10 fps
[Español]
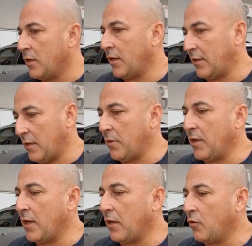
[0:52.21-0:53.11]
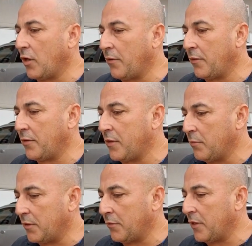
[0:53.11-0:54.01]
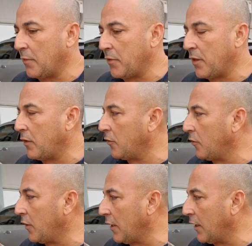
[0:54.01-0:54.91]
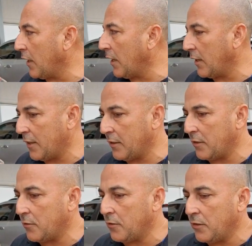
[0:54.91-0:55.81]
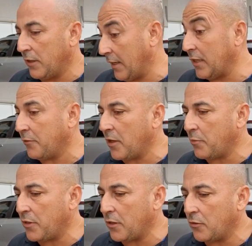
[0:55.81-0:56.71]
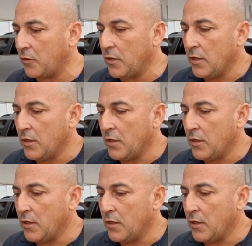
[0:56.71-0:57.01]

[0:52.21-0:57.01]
que también es algo que siempre se venía pidiendo a la gente, ¿no? La gente venía pidiendo.